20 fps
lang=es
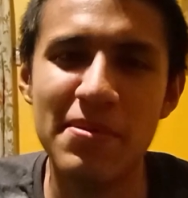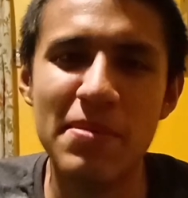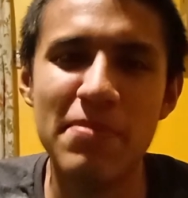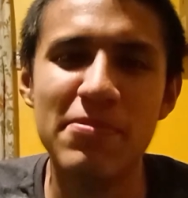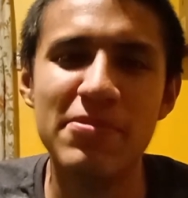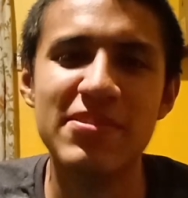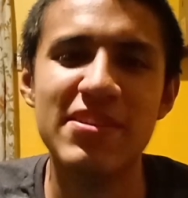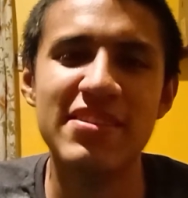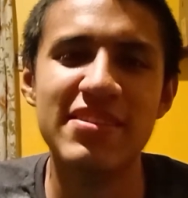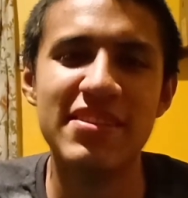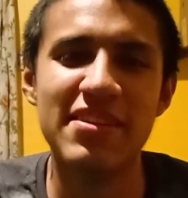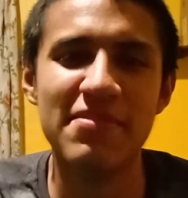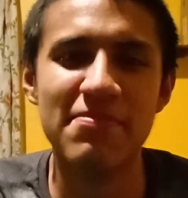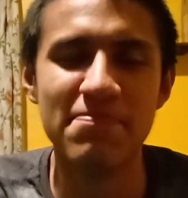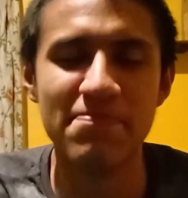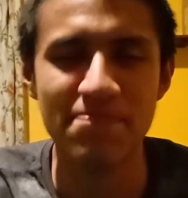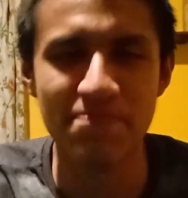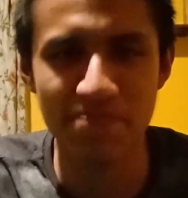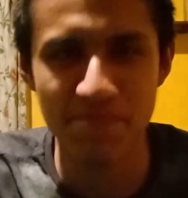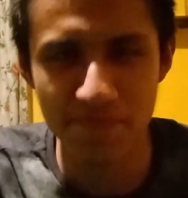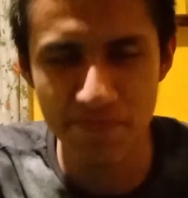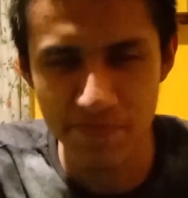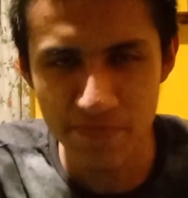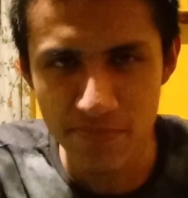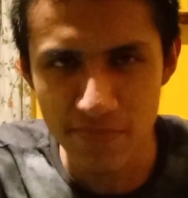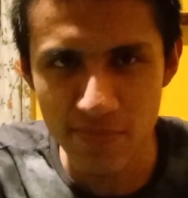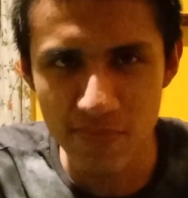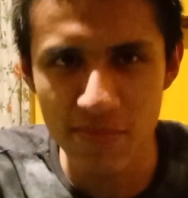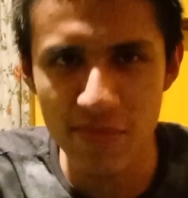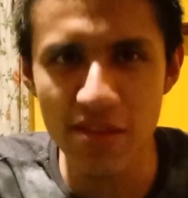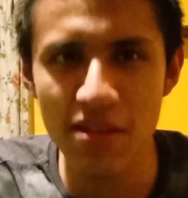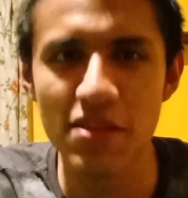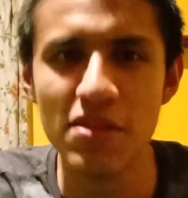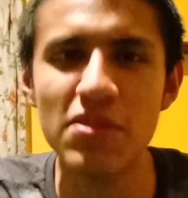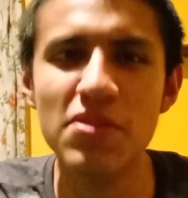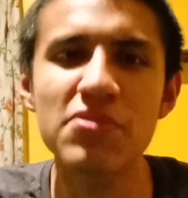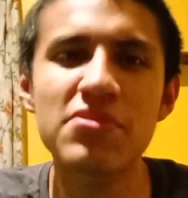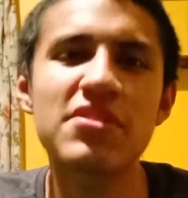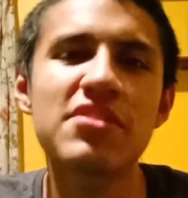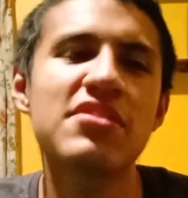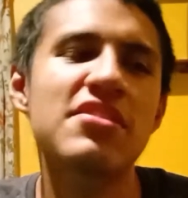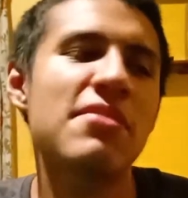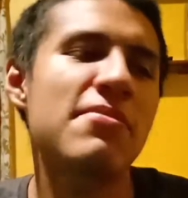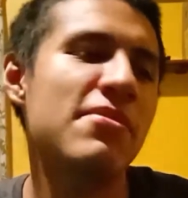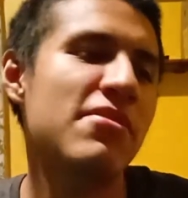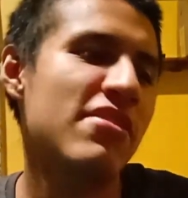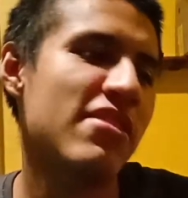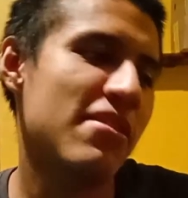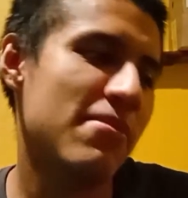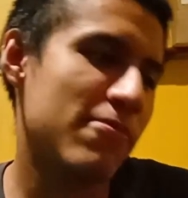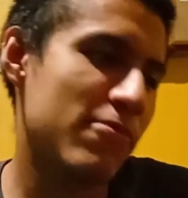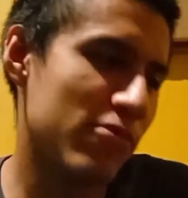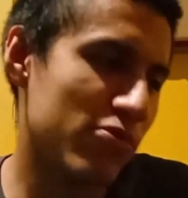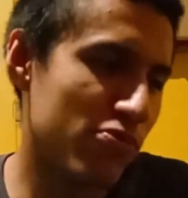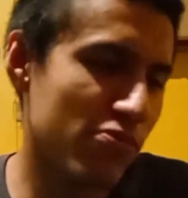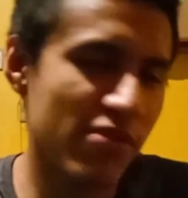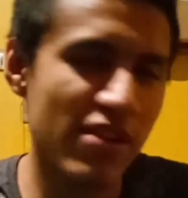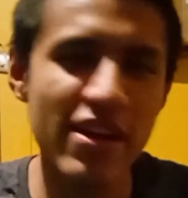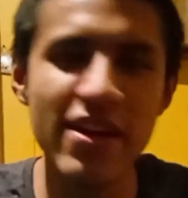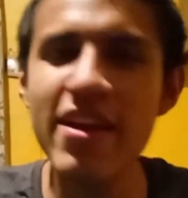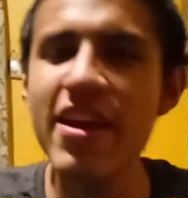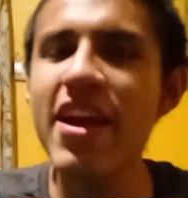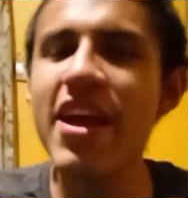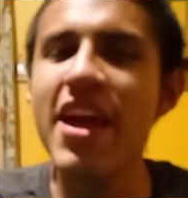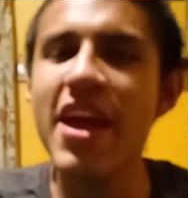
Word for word: debíamos hacer. Entonces había una revoltura.